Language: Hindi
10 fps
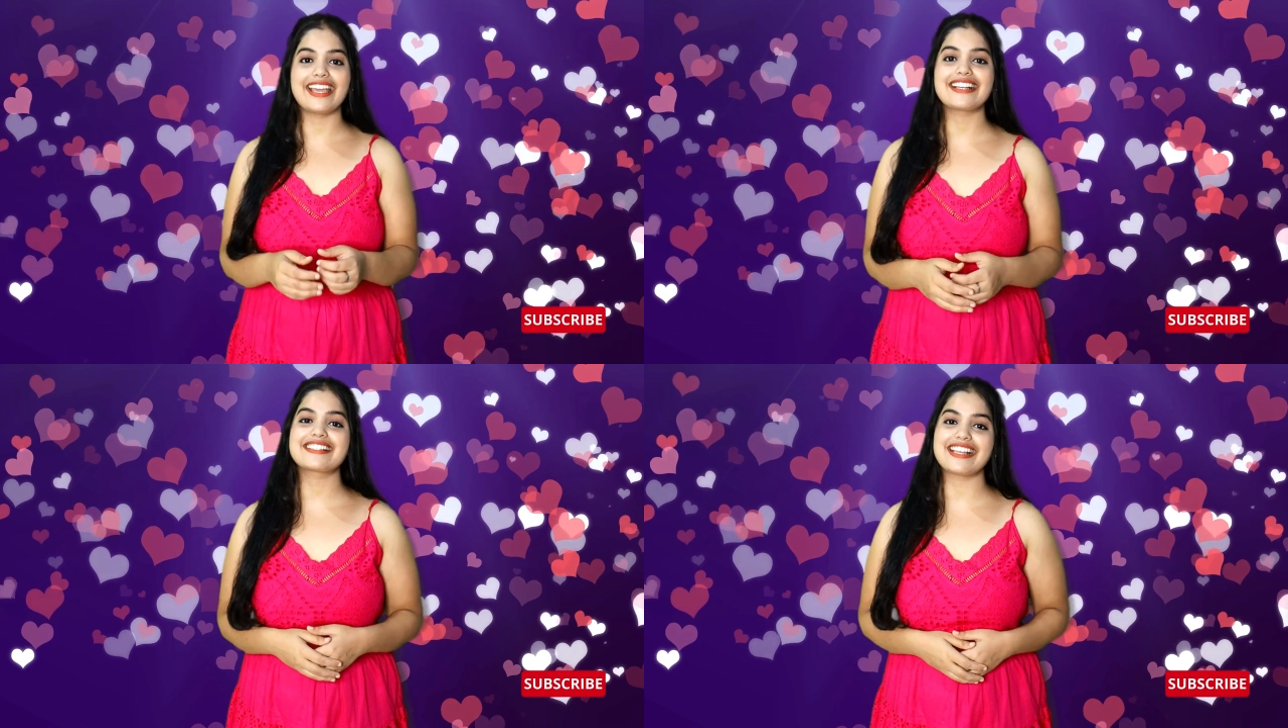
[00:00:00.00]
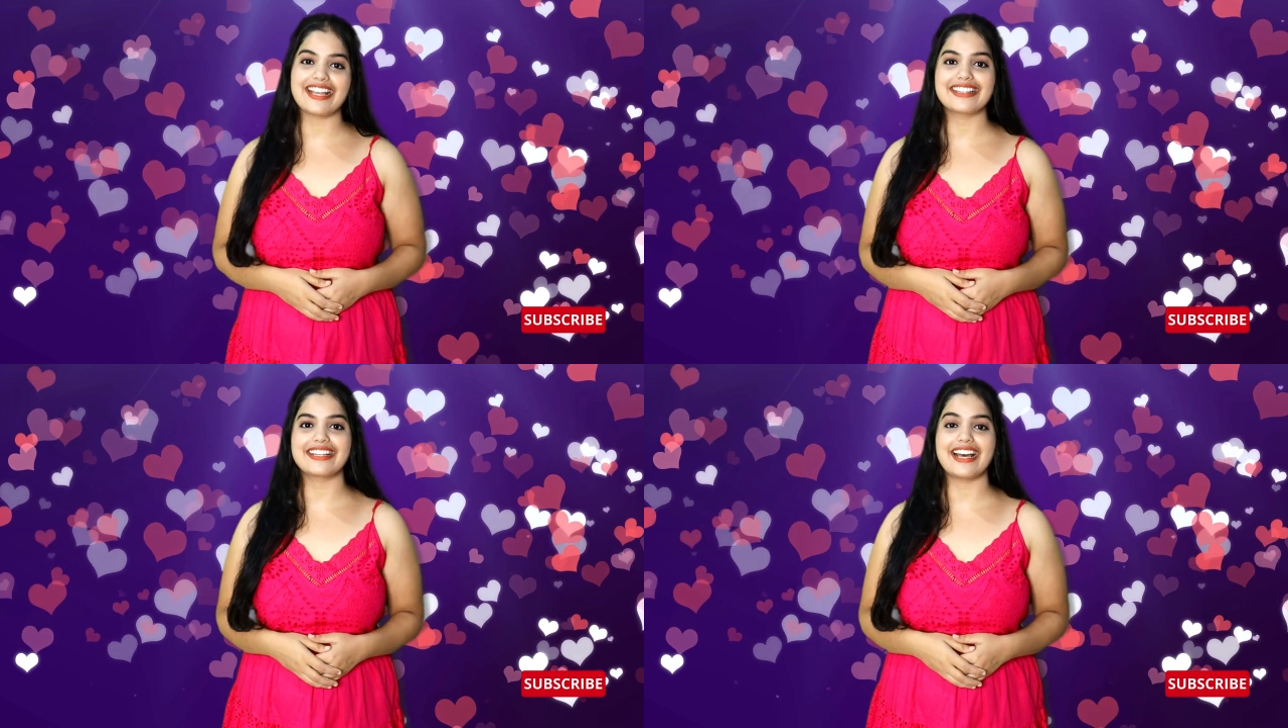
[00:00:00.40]
एक
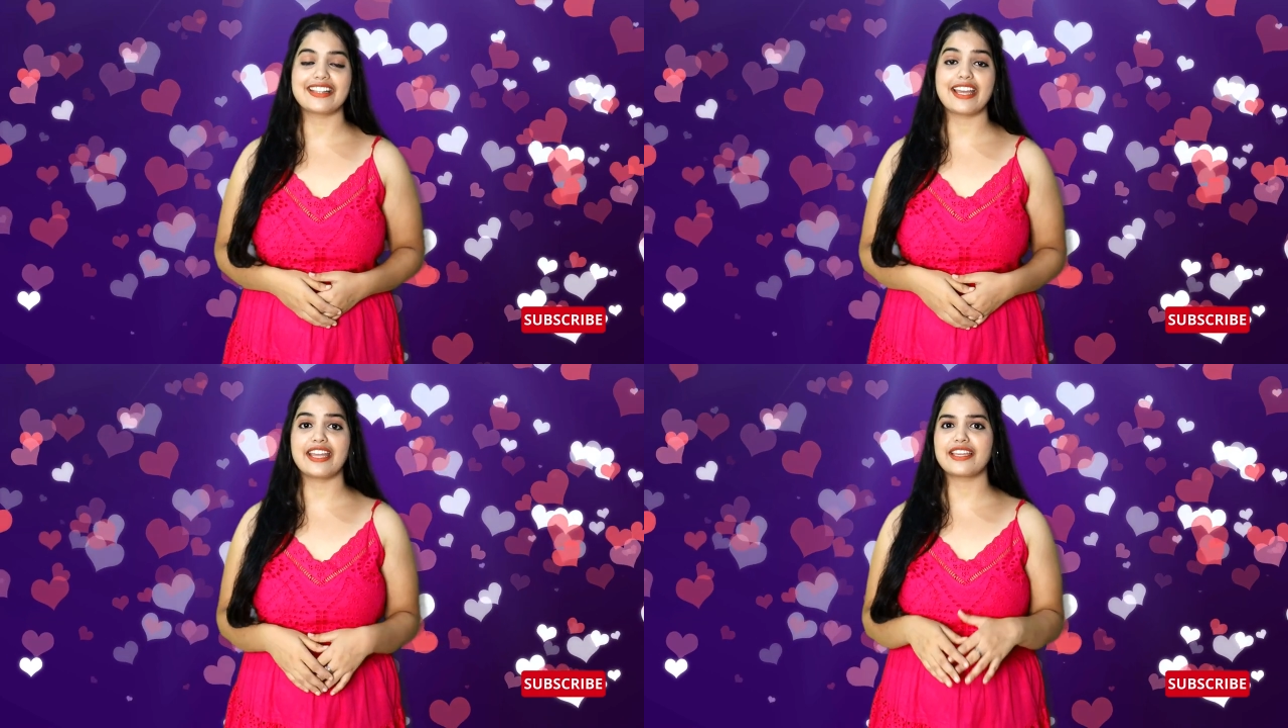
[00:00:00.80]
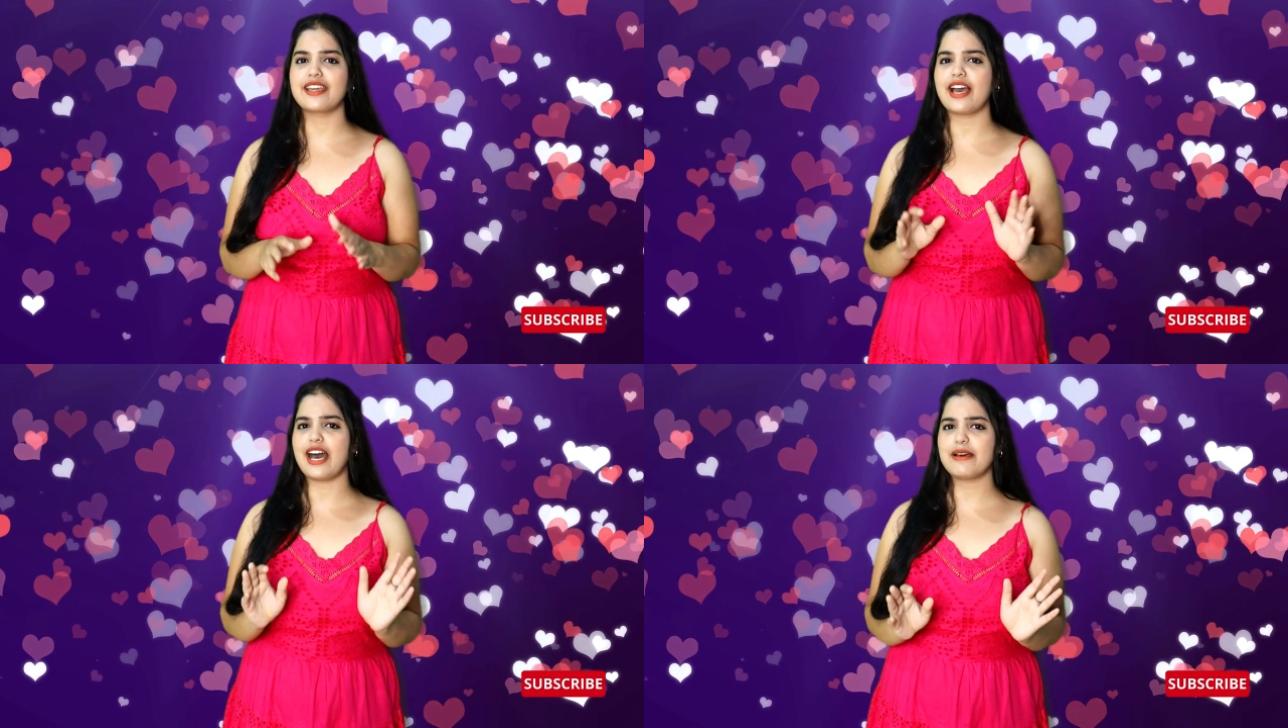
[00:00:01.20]
साइन दिखाता है
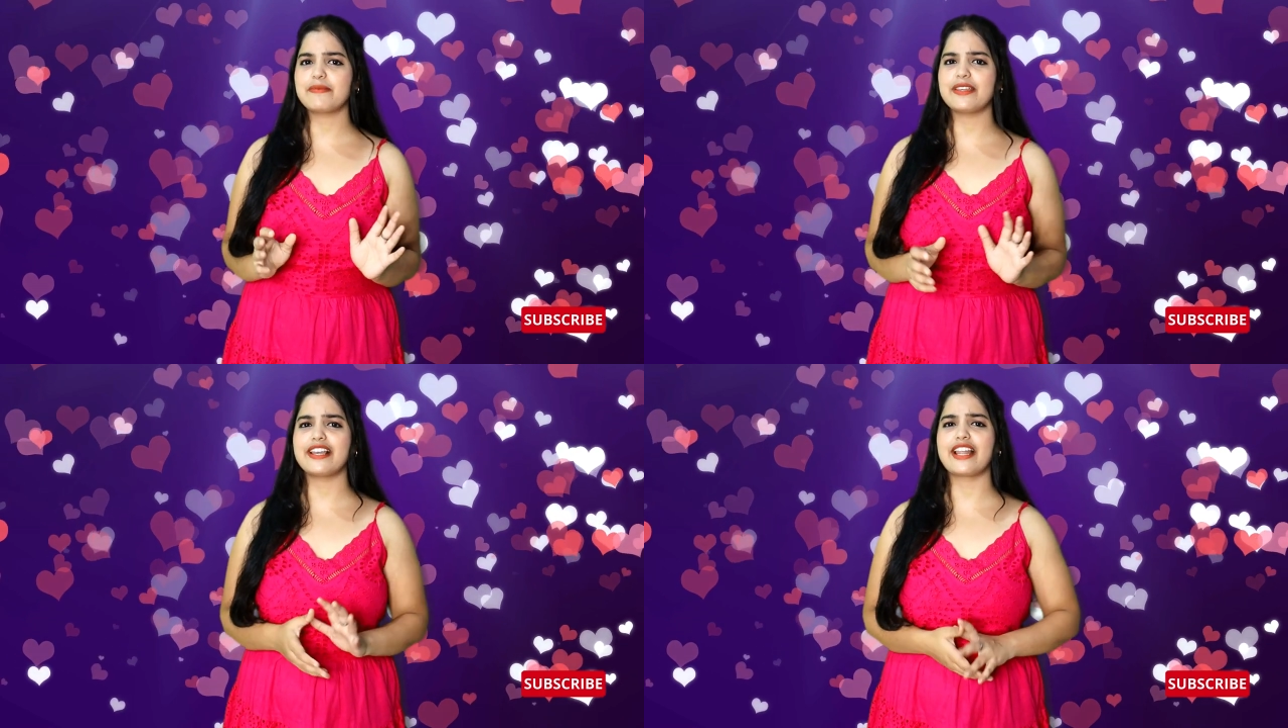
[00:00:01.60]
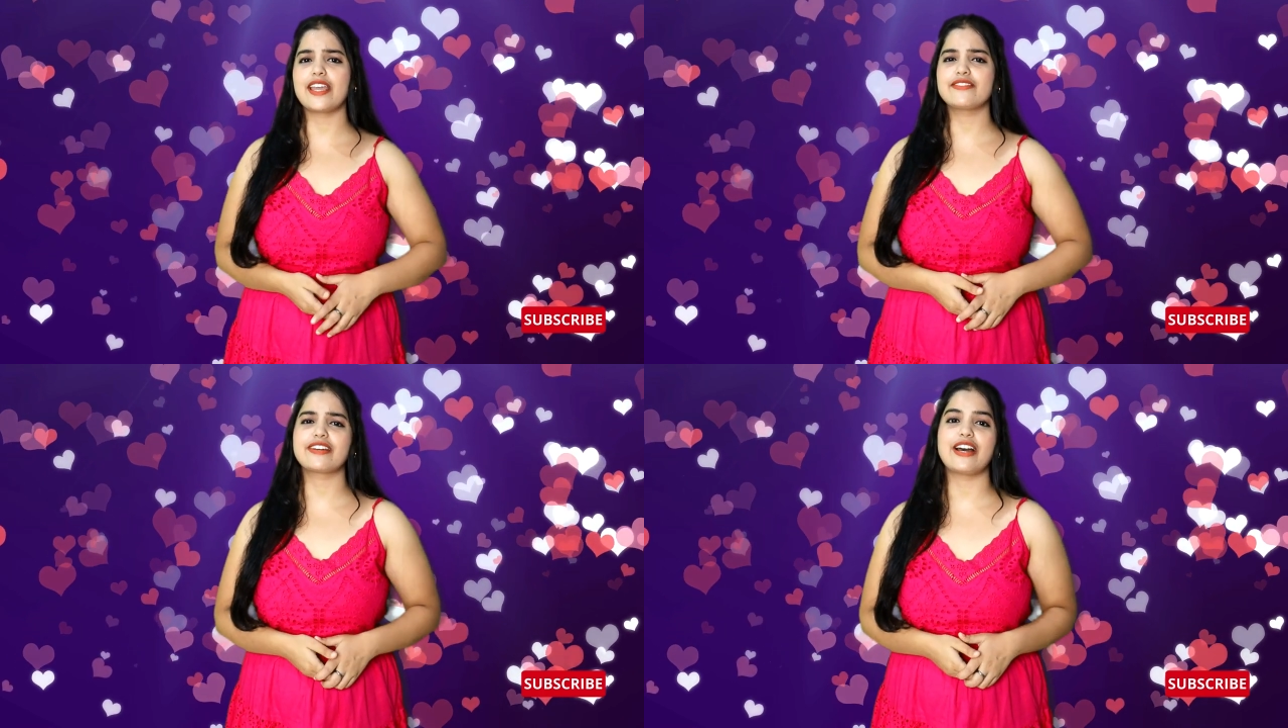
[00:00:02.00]
कि आपकी
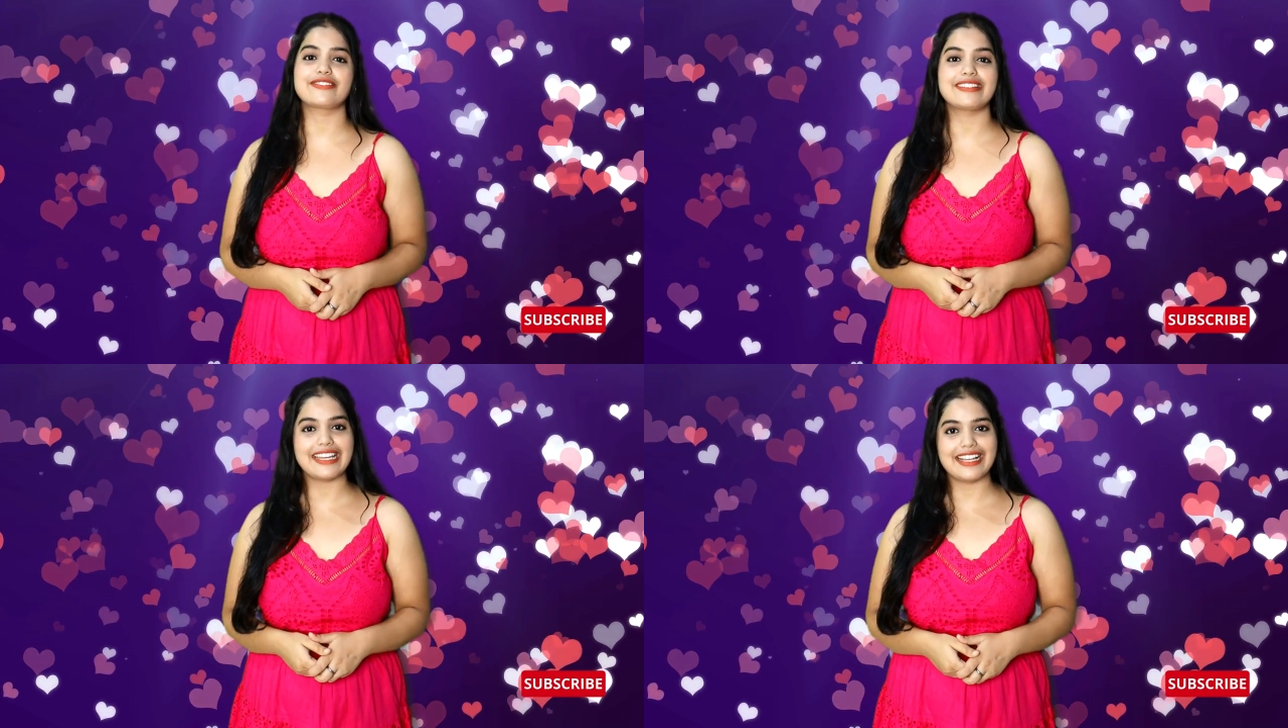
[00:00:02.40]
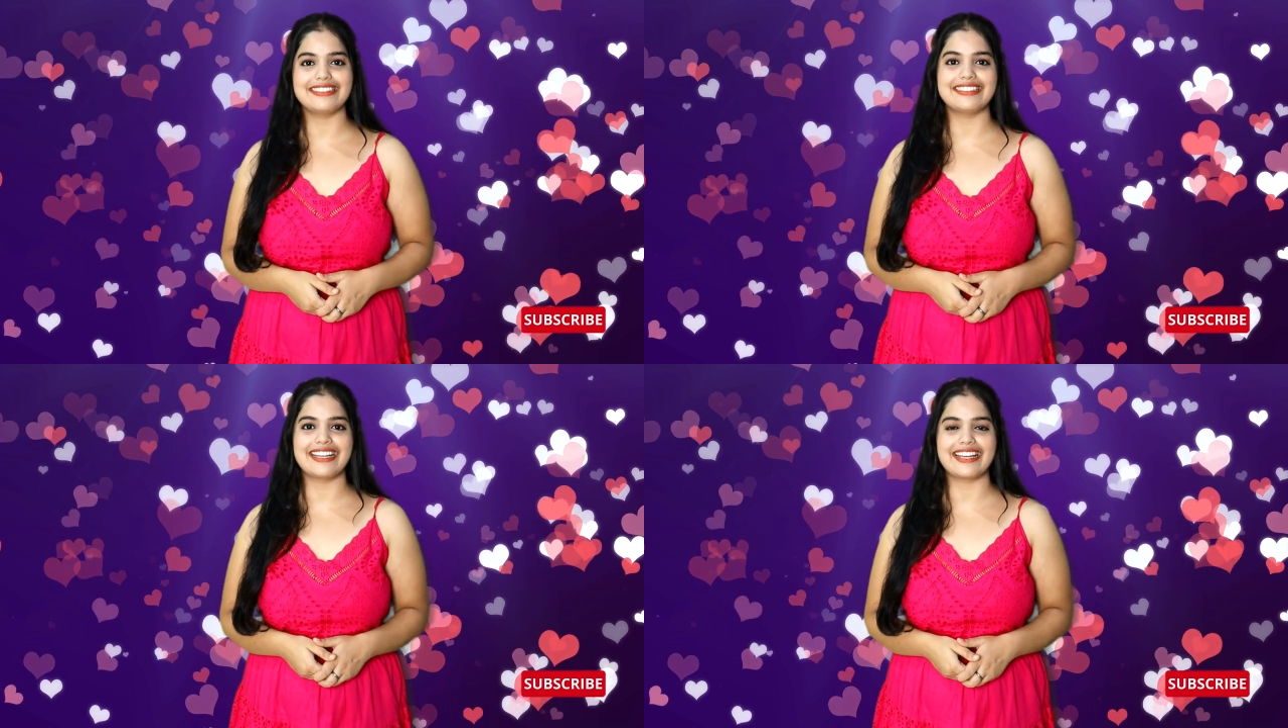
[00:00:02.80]
लाइफ काफ़ी
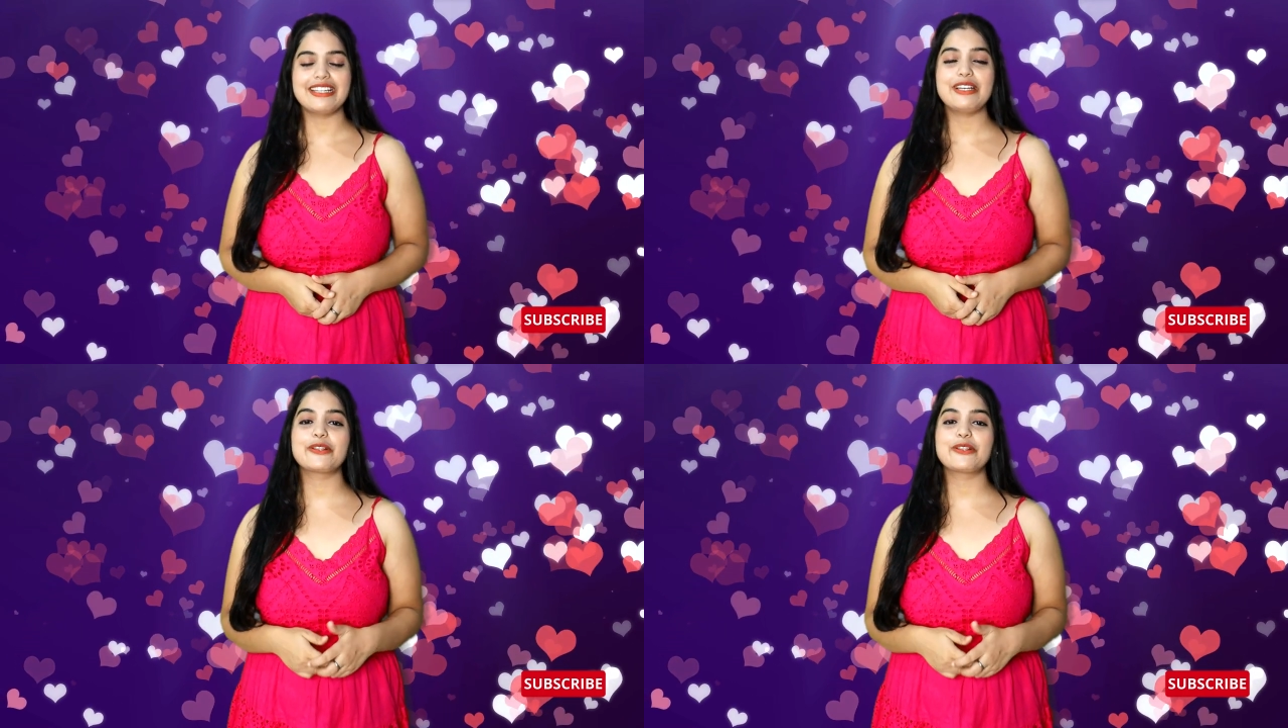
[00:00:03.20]
हेल्दी है